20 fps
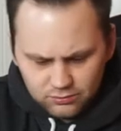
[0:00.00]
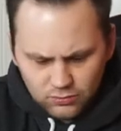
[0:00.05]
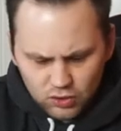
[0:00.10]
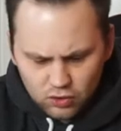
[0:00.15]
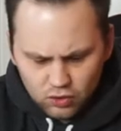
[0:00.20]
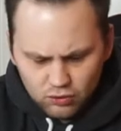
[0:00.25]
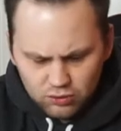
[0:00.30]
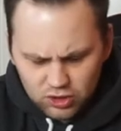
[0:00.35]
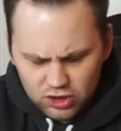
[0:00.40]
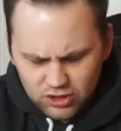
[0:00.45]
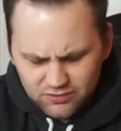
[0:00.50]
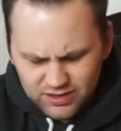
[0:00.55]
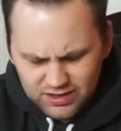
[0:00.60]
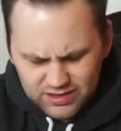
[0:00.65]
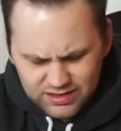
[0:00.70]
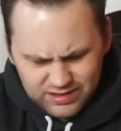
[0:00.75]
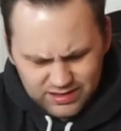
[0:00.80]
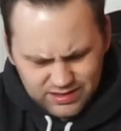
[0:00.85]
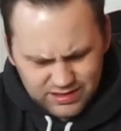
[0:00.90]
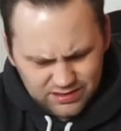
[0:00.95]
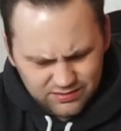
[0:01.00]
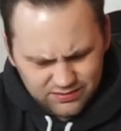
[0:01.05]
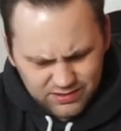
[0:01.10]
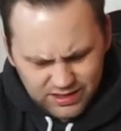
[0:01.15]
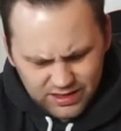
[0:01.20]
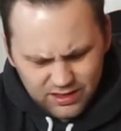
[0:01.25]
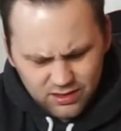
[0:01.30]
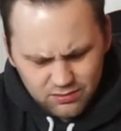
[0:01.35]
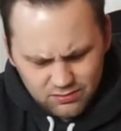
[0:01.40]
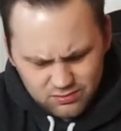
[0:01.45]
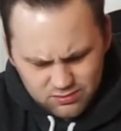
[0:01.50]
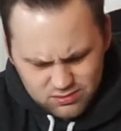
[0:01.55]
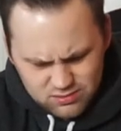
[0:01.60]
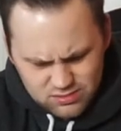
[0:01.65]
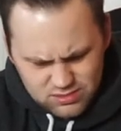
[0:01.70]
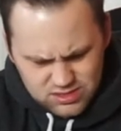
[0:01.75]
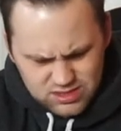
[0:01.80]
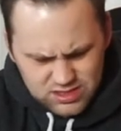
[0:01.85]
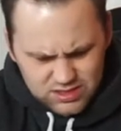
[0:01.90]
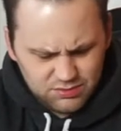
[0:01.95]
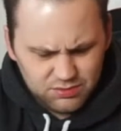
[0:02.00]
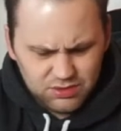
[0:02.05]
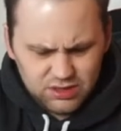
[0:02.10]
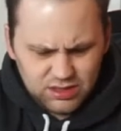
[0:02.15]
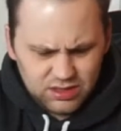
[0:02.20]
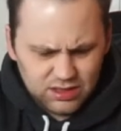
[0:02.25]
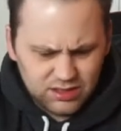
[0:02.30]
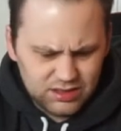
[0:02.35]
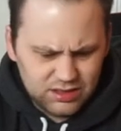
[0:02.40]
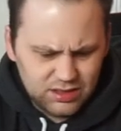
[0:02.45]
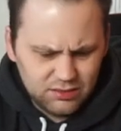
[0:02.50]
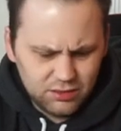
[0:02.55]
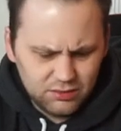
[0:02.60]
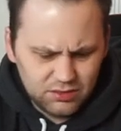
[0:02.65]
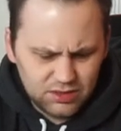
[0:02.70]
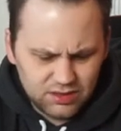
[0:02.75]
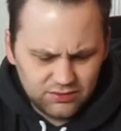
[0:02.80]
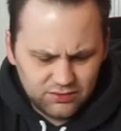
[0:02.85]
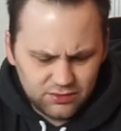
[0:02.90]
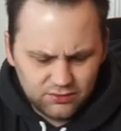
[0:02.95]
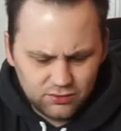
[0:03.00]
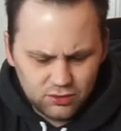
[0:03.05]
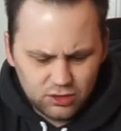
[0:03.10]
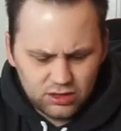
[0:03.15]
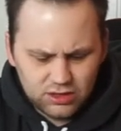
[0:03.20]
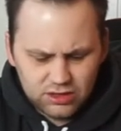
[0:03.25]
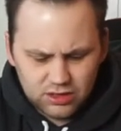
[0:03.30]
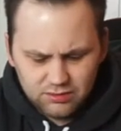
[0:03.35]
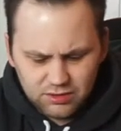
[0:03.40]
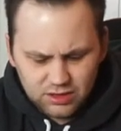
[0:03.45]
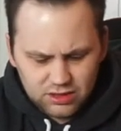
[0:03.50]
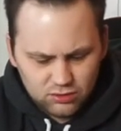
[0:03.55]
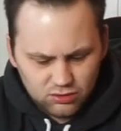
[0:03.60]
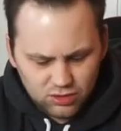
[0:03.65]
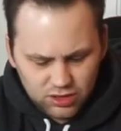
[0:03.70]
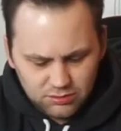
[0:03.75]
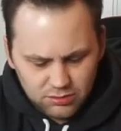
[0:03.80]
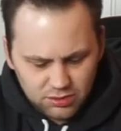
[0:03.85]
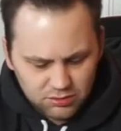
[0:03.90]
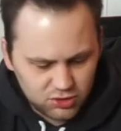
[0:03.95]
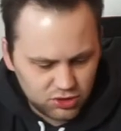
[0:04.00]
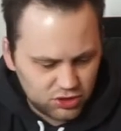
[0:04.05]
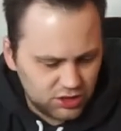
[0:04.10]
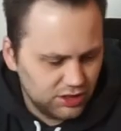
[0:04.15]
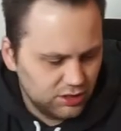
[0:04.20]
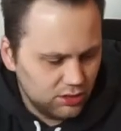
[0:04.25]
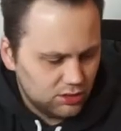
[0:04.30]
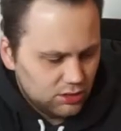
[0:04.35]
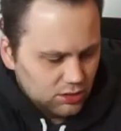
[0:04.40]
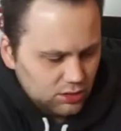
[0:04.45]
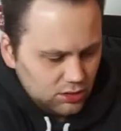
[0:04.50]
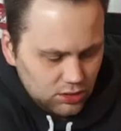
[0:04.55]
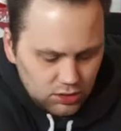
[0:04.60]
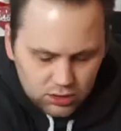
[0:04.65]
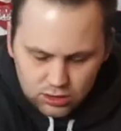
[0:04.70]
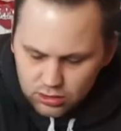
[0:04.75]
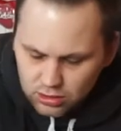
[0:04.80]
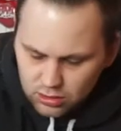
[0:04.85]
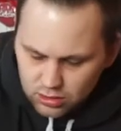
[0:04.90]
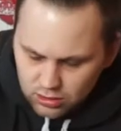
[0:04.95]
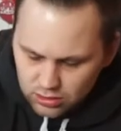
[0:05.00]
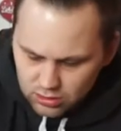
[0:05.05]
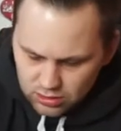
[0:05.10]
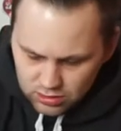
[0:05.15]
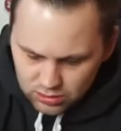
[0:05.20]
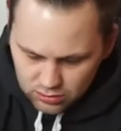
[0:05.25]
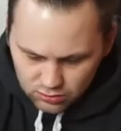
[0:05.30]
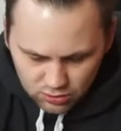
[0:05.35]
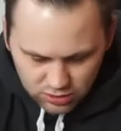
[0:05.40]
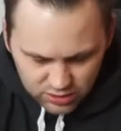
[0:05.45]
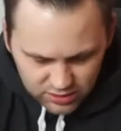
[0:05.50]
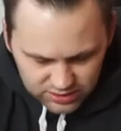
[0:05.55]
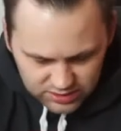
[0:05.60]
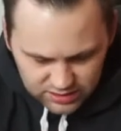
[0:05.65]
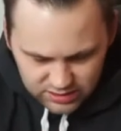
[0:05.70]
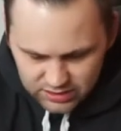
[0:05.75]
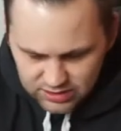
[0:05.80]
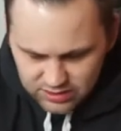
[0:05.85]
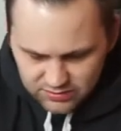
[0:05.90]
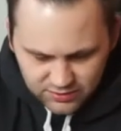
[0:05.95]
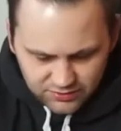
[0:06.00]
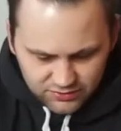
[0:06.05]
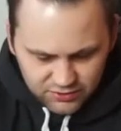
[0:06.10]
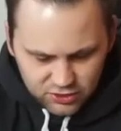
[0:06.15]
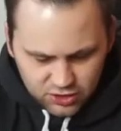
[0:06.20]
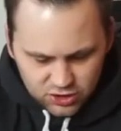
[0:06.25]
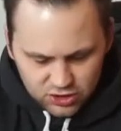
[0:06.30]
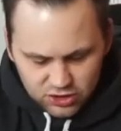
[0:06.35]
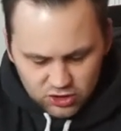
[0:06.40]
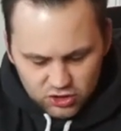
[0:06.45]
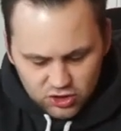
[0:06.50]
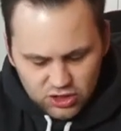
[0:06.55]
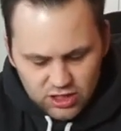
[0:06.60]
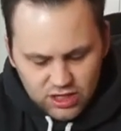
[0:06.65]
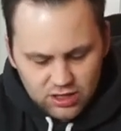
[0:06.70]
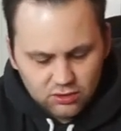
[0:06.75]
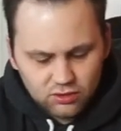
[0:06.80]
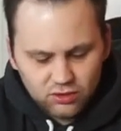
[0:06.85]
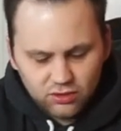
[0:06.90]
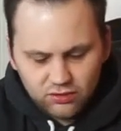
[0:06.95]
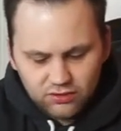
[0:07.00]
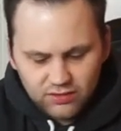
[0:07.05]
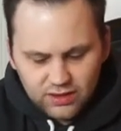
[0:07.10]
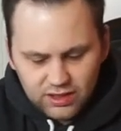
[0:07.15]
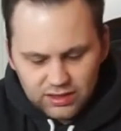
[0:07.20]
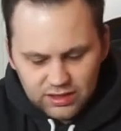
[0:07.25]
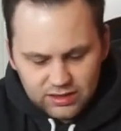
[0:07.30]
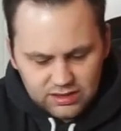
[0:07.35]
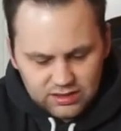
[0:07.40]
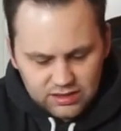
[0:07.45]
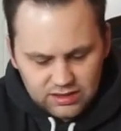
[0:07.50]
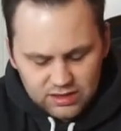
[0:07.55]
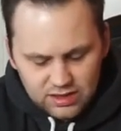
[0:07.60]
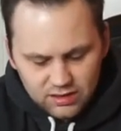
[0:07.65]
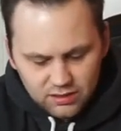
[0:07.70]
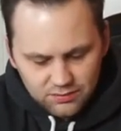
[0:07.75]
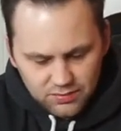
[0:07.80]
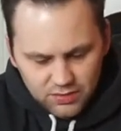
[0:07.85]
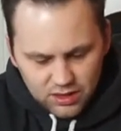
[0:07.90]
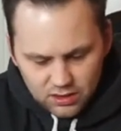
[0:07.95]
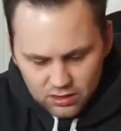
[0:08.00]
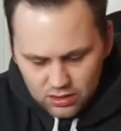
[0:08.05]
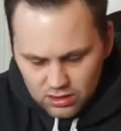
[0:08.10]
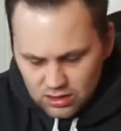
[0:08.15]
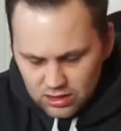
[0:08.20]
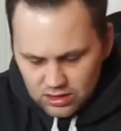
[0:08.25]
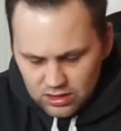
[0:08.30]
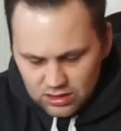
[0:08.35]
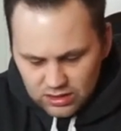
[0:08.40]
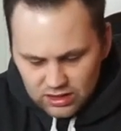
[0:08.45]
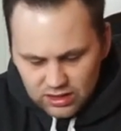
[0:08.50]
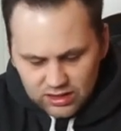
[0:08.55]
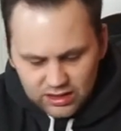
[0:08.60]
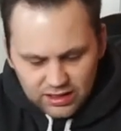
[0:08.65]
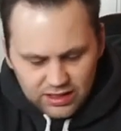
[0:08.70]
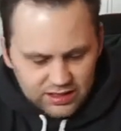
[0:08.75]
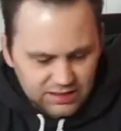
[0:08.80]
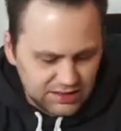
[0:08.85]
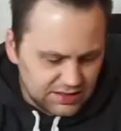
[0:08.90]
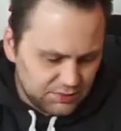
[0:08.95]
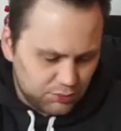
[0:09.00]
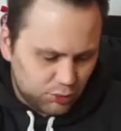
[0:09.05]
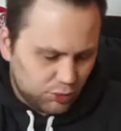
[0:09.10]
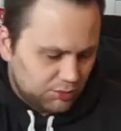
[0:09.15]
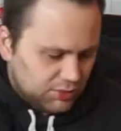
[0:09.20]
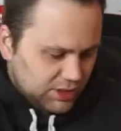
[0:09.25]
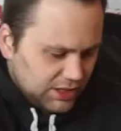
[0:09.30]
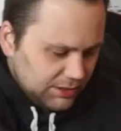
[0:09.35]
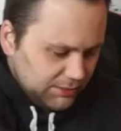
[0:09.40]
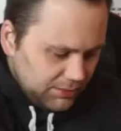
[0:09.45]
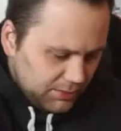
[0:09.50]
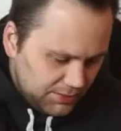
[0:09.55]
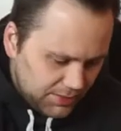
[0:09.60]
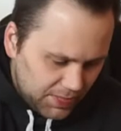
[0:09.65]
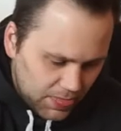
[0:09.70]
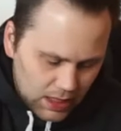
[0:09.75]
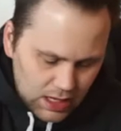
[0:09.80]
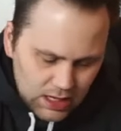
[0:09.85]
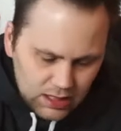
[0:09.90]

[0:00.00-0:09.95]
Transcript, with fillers: komischerweise zwei. Bin ich gerade selber ein bisschen verwundert. Ich habe eigentlich nur einmal bestellt. Oder es sind zwei verschiedene Stärken. Und zwar geht es hier. Jeder kennt das Problem.